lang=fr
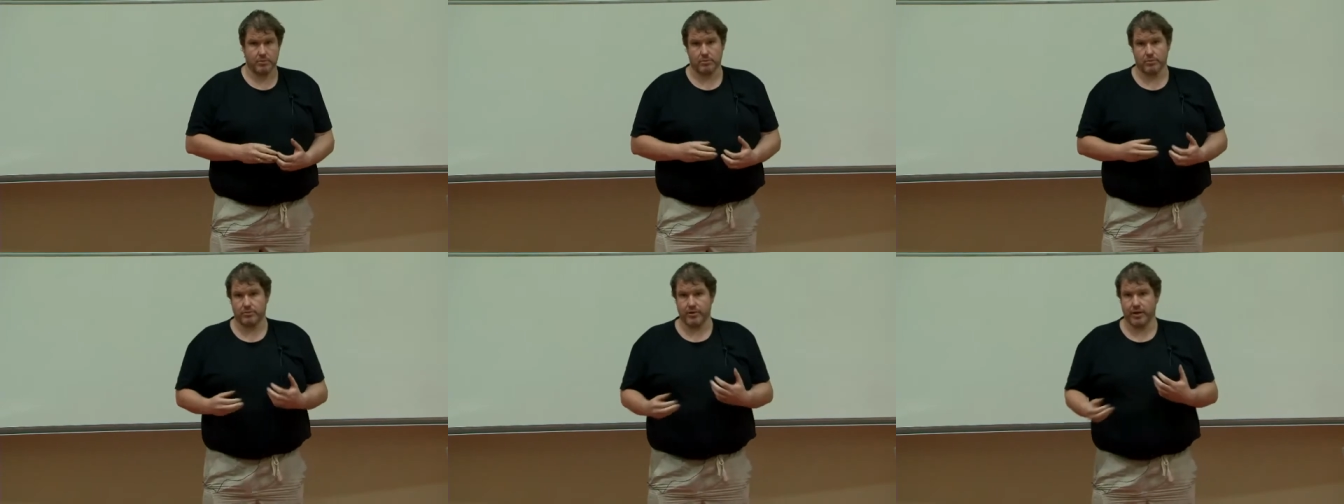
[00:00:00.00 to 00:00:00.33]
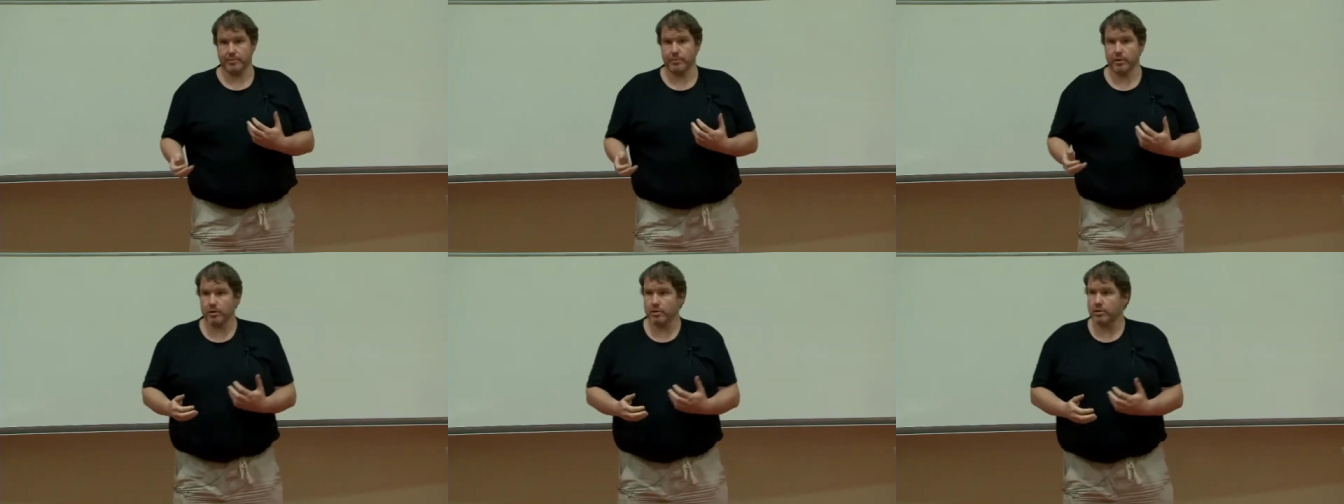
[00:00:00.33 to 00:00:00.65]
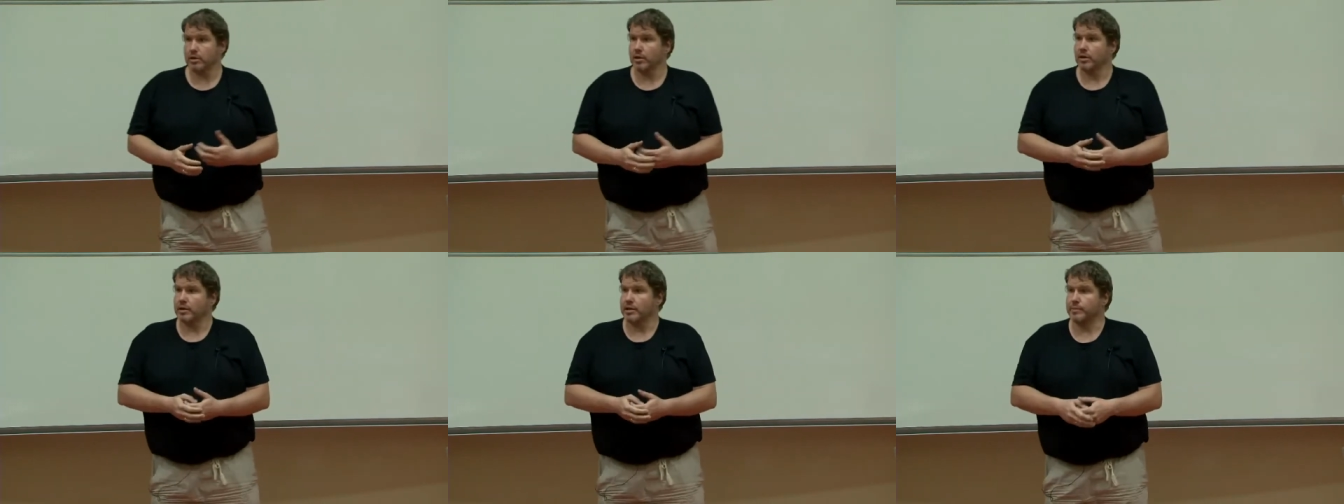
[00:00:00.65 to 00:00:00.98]
Vraiment,
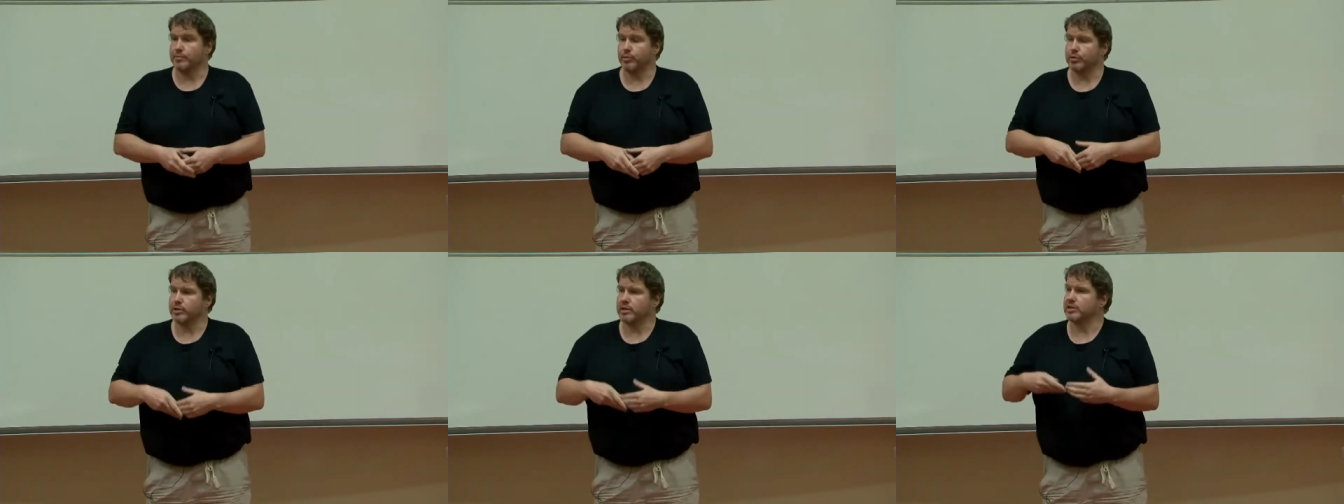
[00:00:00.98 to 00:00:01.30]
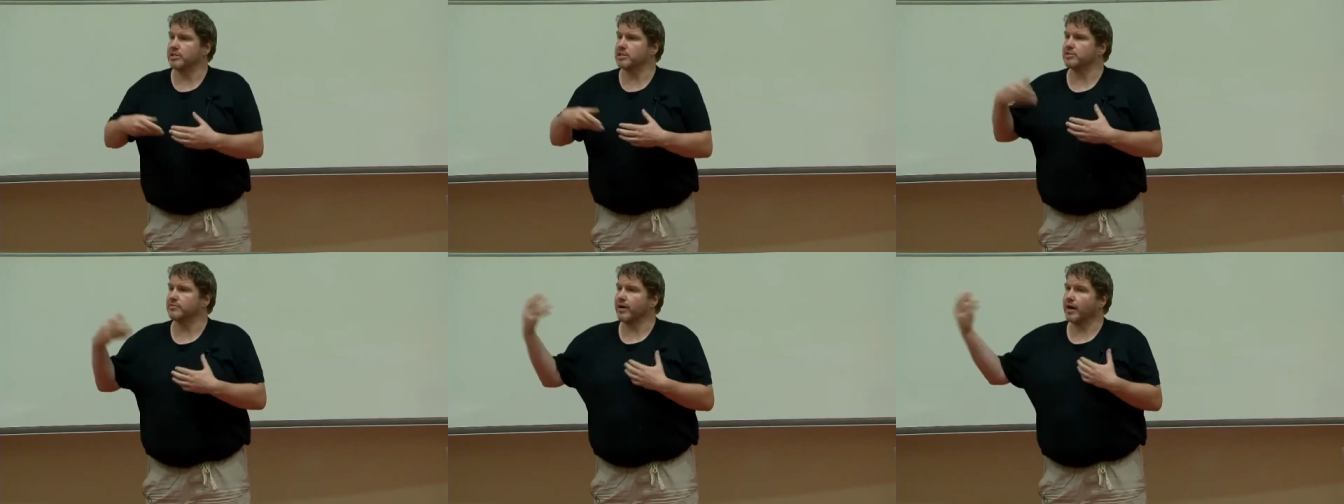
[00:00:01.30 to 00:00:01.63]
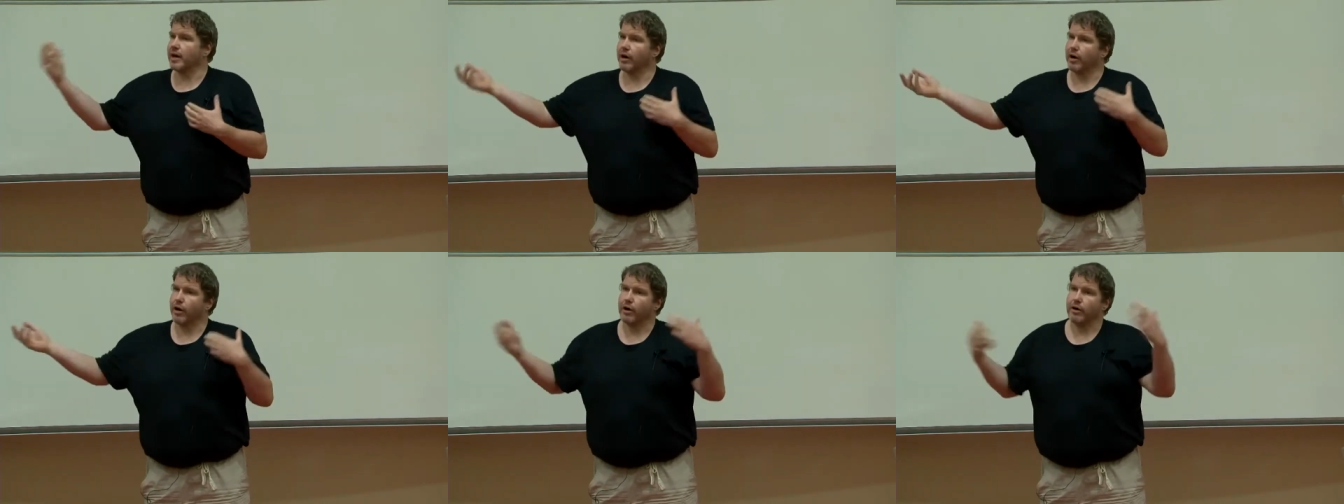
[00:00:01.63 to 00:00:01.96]
Hypothesis
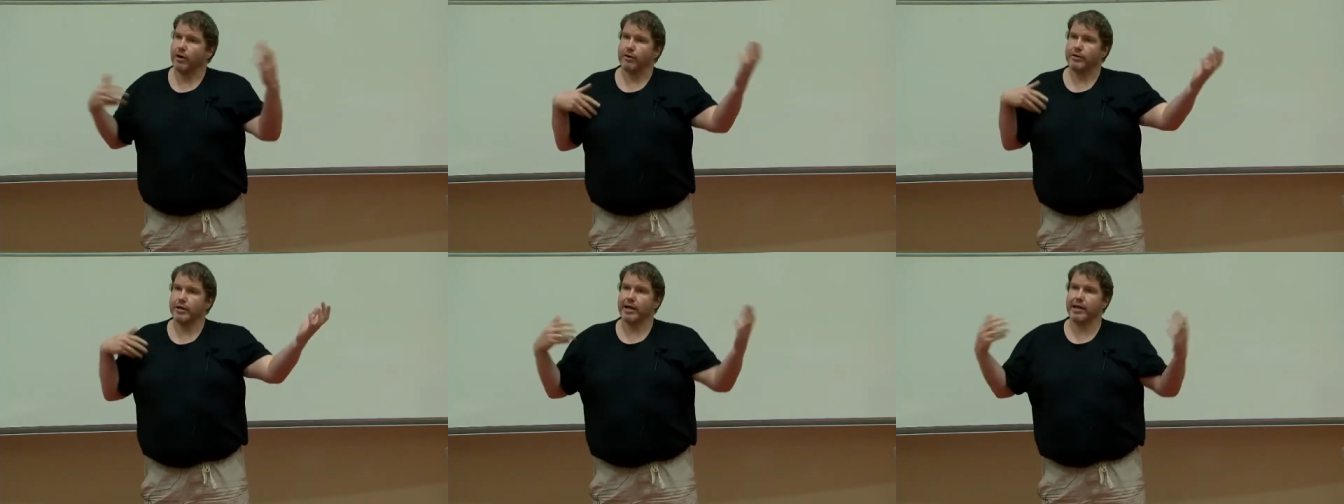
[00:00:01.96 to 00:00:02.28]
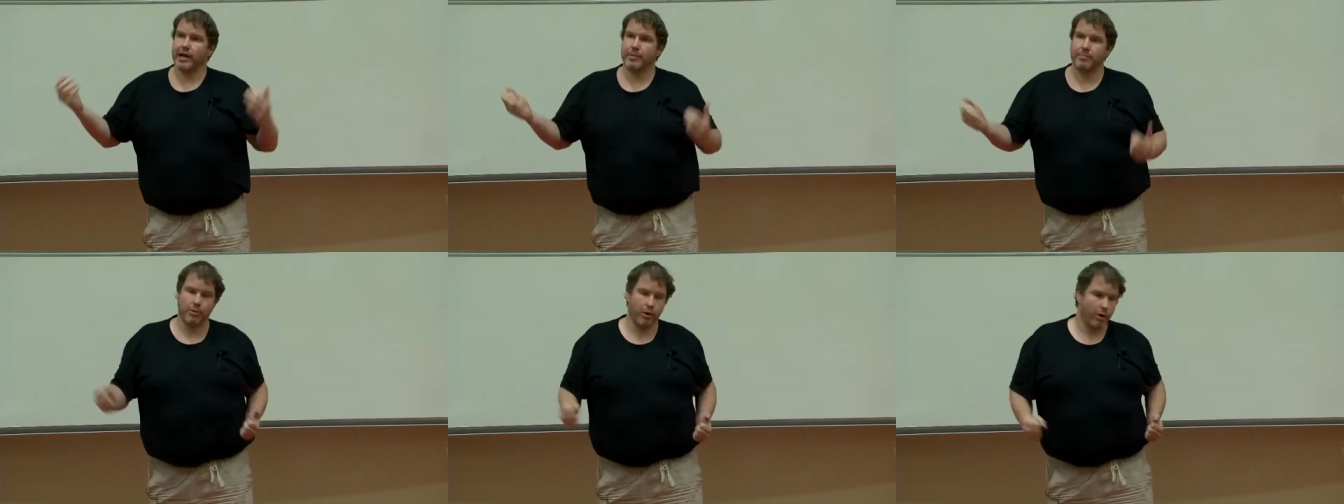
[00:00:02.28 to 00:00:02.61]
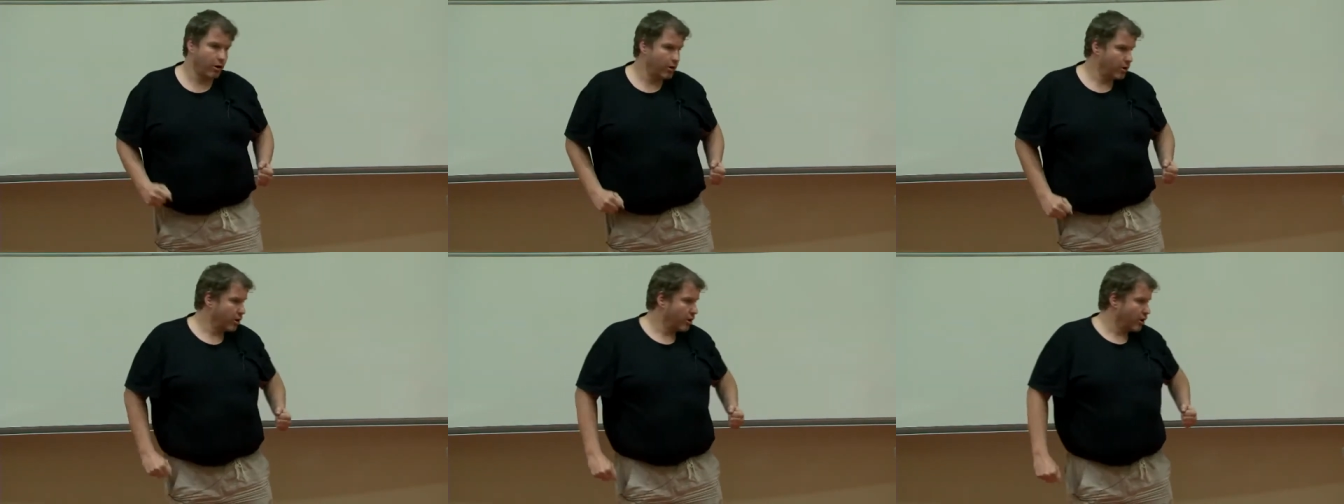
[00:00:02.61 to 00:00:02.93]
va en
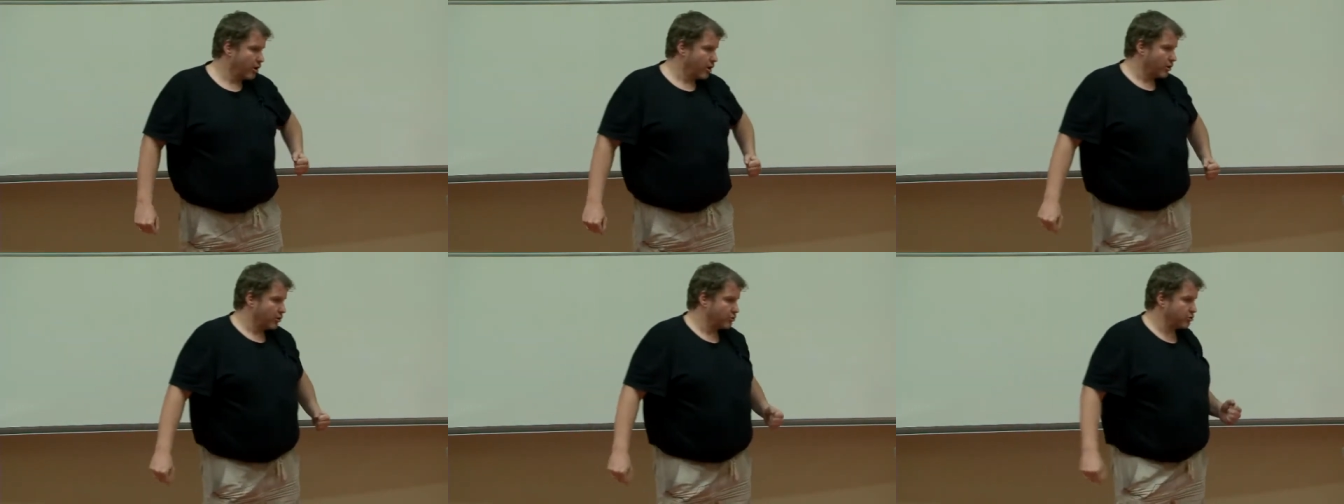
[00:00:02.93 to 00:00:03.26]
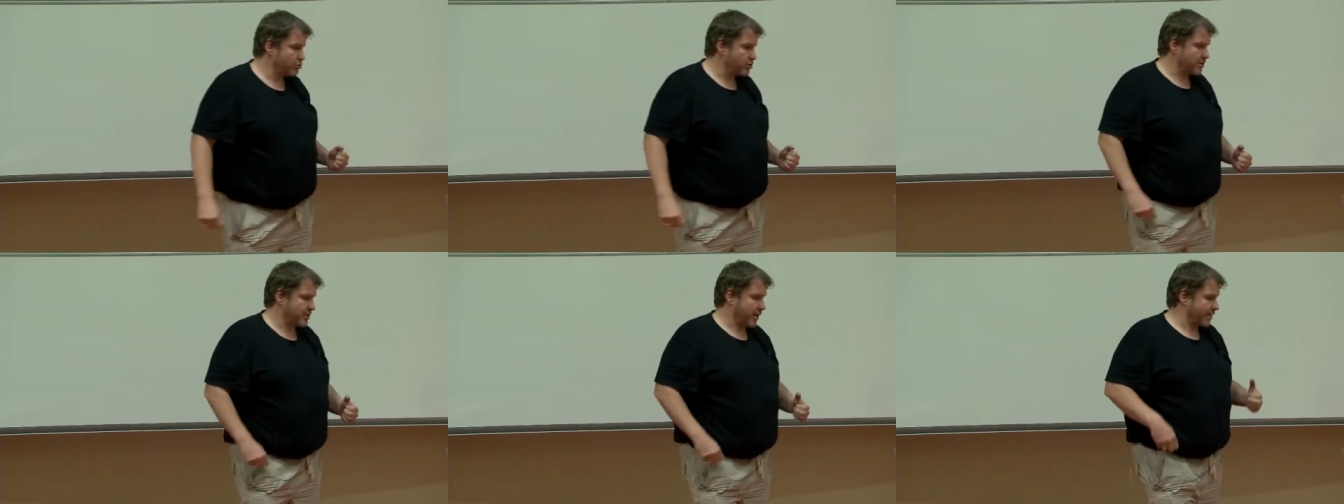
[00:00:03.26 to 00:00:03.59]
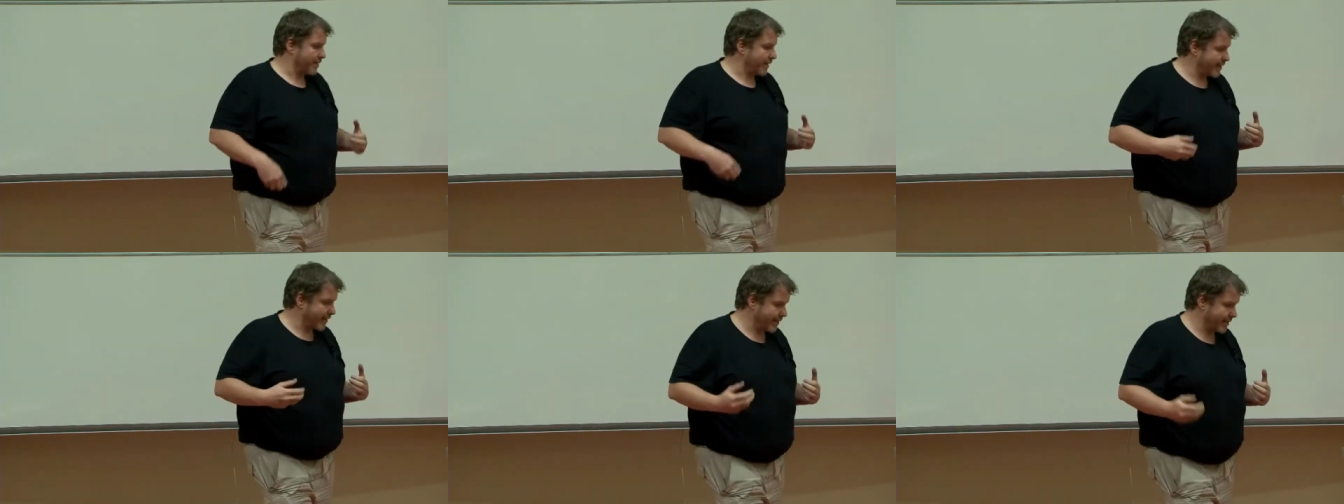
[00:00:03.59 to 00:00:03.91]
arrière-plan, juste
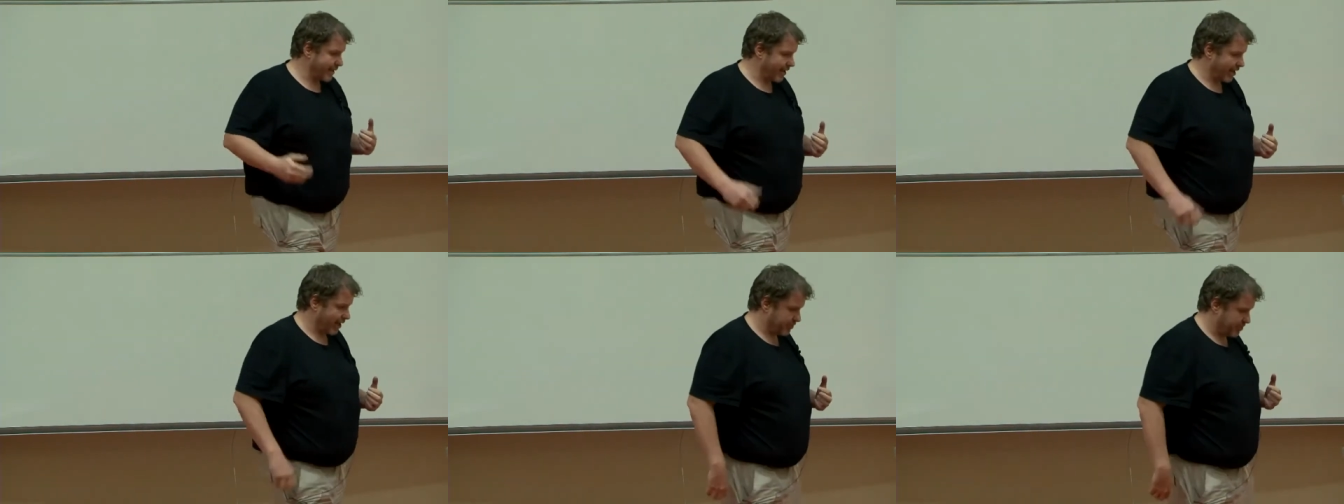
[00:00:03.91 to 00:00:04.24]
s'intégrer derrière